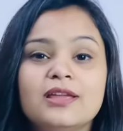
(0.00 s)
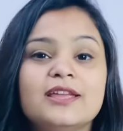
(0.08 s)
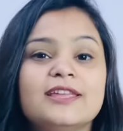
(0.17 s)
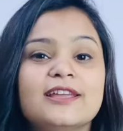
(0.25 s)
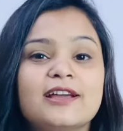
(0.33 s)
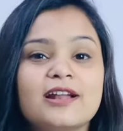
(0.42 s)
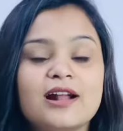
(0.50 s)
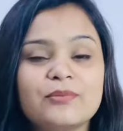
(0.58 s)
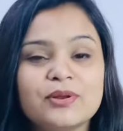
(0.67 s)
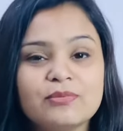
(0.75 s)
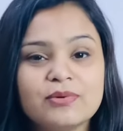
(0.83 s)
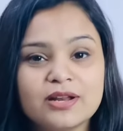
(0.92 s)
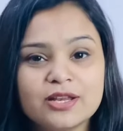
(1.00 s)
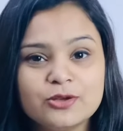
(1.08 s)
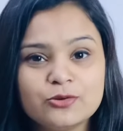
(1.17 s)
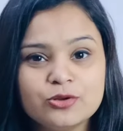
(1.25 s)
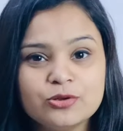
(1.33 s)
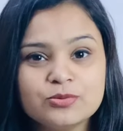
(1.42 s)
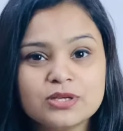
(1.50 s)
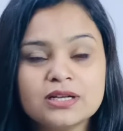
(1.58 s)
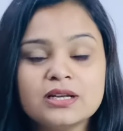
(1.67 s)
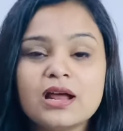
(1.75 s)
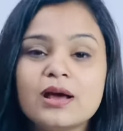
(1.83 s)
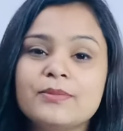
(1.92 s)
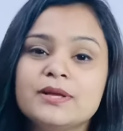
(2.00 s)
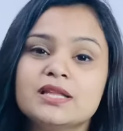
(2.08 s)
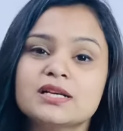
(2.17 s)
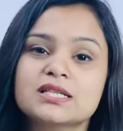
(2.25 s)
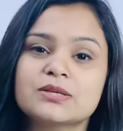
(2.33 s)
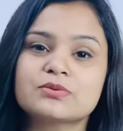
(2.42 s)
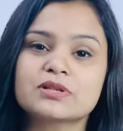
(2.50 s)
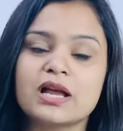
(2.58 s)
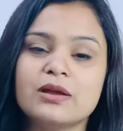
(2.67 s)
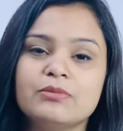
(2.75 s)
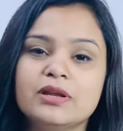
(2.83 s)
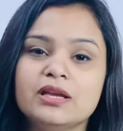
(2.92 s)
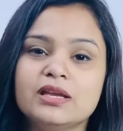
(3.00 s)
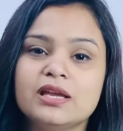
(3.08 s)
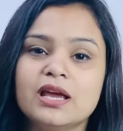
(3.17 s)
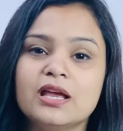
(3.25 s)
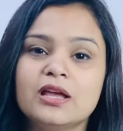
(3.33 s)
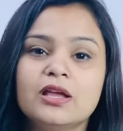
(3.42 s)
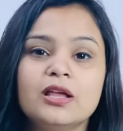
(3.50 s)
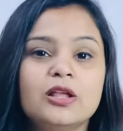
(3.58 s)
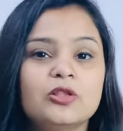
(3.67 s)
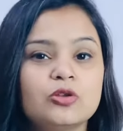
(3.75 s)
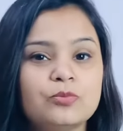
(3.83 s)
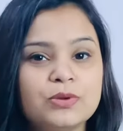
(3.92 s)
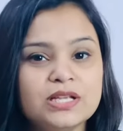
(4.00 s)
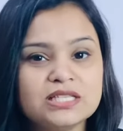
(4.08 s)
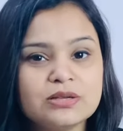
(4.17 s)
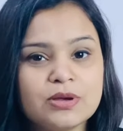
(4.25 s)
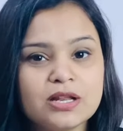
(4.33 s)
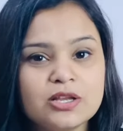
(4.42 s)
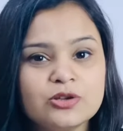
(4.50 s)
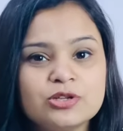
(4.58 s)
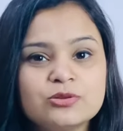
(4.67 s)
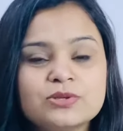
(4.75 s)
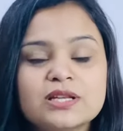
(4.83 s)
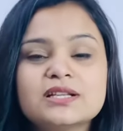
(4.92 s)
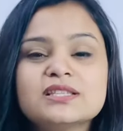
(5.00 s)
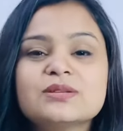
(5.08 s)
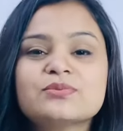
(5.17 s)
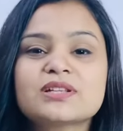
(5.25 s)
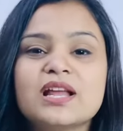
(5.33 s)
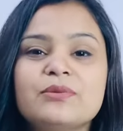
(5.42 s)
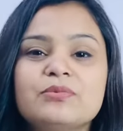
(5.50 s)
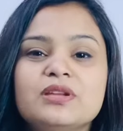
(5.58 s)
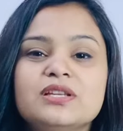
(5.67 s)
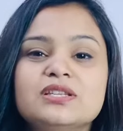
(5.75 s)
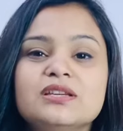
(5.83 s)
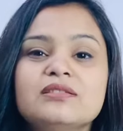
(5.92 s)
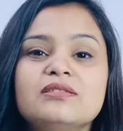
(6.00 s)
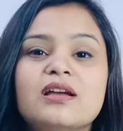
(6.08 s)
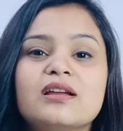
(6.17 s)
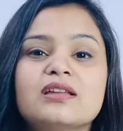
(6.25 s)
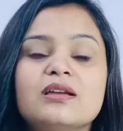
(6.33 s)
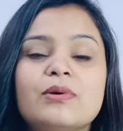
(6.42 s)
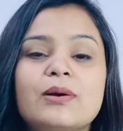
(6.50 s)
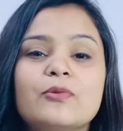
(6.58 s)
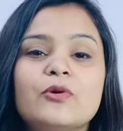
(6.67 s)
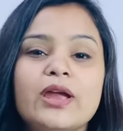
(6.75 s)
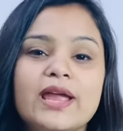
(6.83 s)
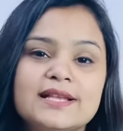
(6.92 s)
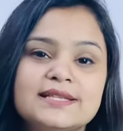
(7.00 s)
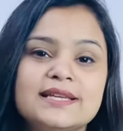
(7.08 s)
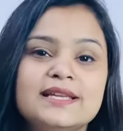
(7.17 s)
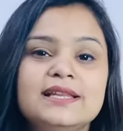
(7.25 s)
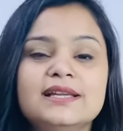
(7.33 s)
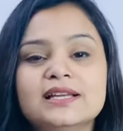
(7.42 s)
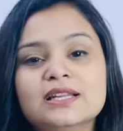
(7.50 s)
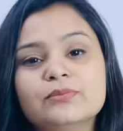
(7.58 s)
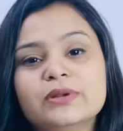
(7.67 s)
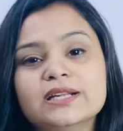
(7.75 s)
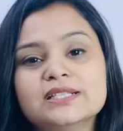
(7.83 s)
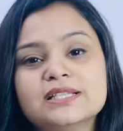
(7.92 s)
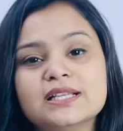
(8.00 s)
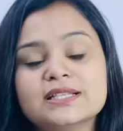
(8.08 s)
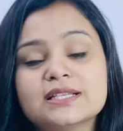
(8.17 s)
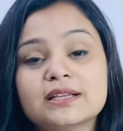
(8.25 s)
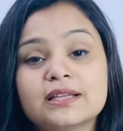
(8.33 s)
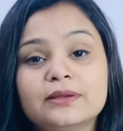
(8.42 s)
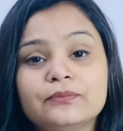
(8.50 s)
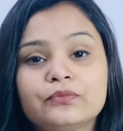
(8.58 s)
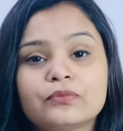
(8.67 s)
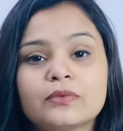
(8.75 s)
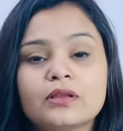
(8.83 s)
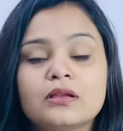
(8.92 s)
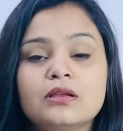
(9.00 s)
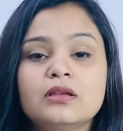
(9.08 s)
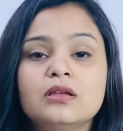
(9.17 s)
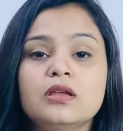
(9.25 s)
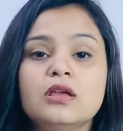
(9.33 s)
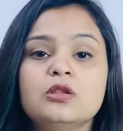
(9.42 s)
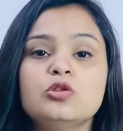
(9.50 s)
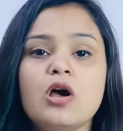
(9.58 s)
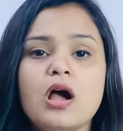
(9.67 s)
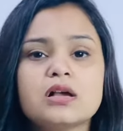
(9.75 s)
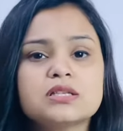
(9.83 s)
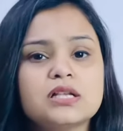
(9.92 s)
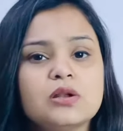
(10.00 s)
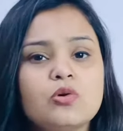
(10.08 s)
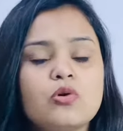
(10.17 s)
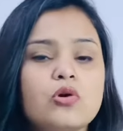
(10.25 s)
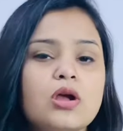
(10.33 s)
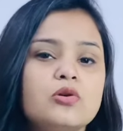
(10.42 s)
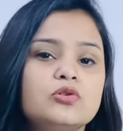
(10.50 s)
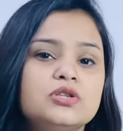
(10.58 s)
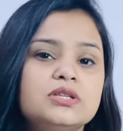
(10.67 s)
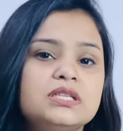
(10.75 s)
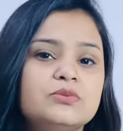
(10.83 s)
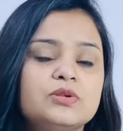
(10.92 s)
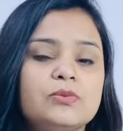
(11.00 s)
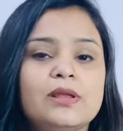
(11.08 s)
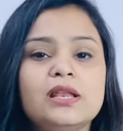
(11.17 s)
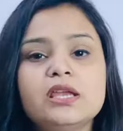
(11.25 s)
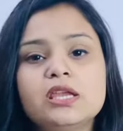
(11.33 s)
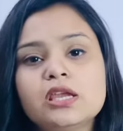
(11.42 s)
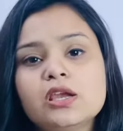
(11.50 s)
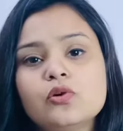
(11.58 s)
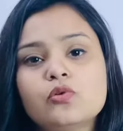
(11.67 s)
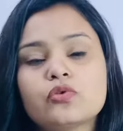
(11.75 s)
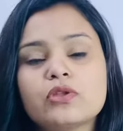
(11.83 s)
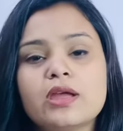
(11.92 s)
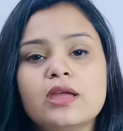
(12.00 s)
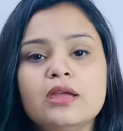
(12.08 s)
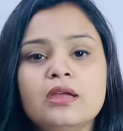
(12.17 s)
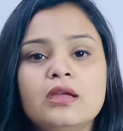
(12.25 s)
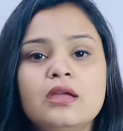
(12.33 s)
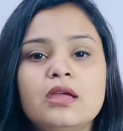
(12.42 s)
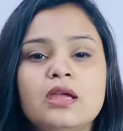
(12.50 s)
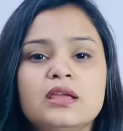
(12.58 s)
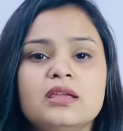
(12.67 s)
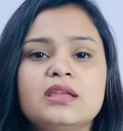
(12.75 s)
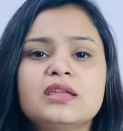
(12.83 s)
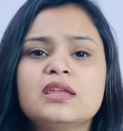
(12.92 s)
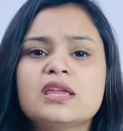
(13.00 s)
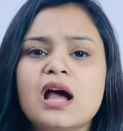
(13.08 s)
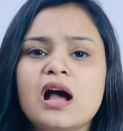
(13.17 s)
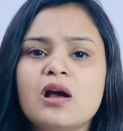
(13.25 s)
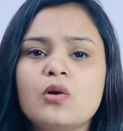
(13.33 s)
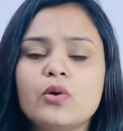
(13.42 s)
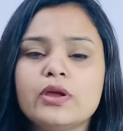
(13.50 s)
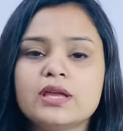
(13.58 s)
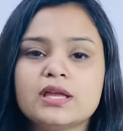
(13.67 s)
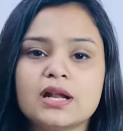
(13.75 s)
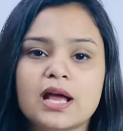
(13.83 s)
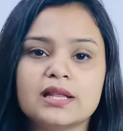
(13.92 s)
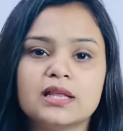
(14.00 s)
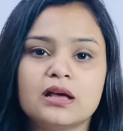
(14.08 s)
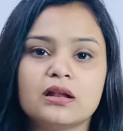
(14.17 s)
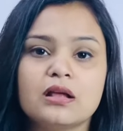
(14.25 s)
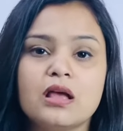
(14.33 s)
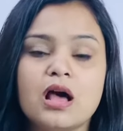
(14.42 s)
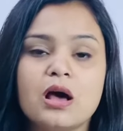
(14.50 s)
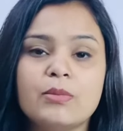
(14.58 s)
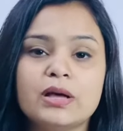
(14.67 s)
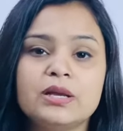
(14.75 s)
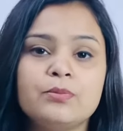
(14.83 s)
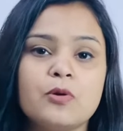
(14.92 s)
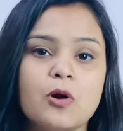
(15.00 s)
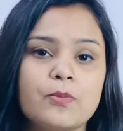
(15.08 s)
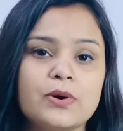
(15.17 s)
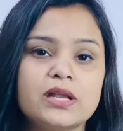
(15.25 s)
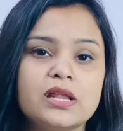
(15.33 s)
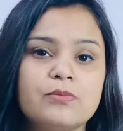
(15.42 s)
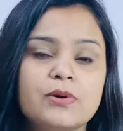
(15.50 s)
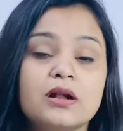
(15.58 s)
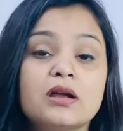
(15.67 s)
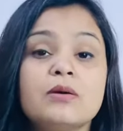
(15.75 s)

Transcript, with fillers: कि अगर आपने हमारा यूट्यूब चैनल अभी तक सब्सक्राइब नहीं किया है तो प्लीज़ हमारा यूट्यूब चैनल सब्सक्राइब कीजिए ताकि हम आपको ऐसे ही लीगल अपडेट्स दे सकें तो अक्सर लोगों का क्वेश्चन सबसे पहले ये होता है कि क्या कोई किराएदार हमारी प्रॉपर्टी पर अगर